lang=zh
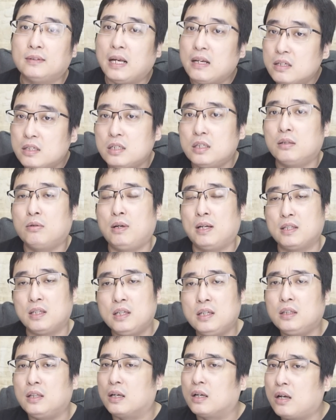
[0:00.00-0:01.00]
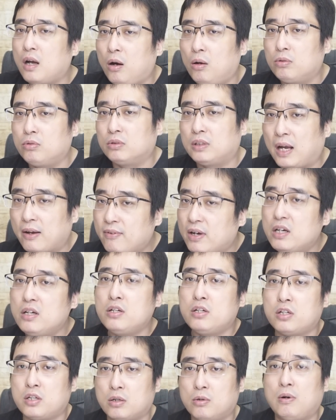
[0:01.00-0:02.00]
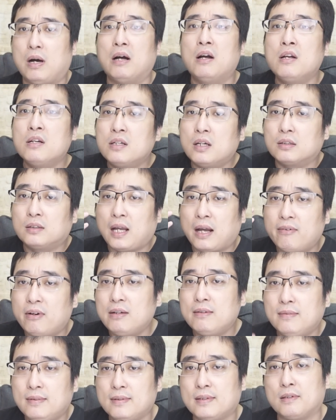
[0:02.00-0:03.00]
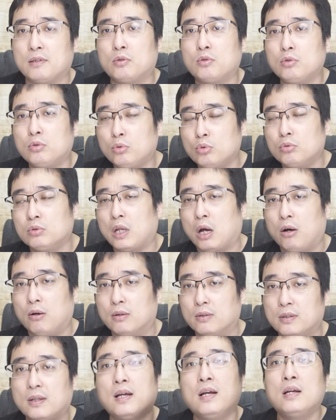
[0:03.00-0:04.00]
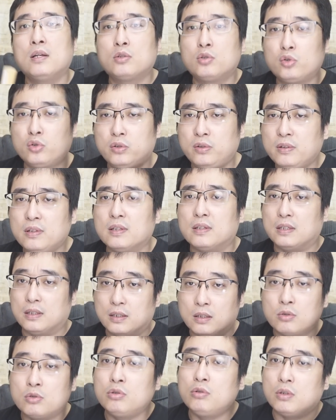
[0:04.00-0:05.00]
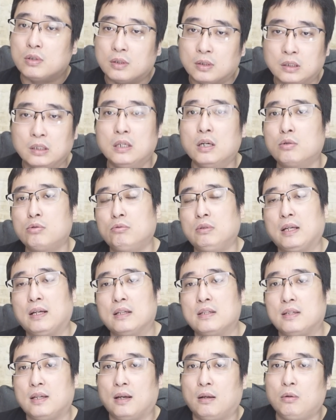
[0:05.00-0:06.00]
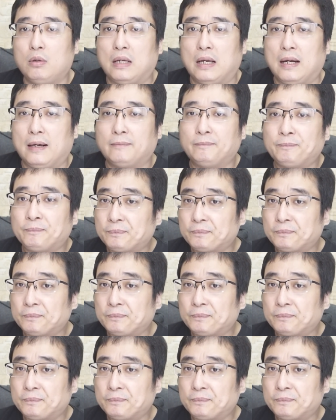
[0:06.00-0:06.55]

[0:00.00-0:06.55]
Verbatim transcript: 但是的话，你得告诉台湾人实话，让台湾人自己去动脑子，自己去得出那个结论啊。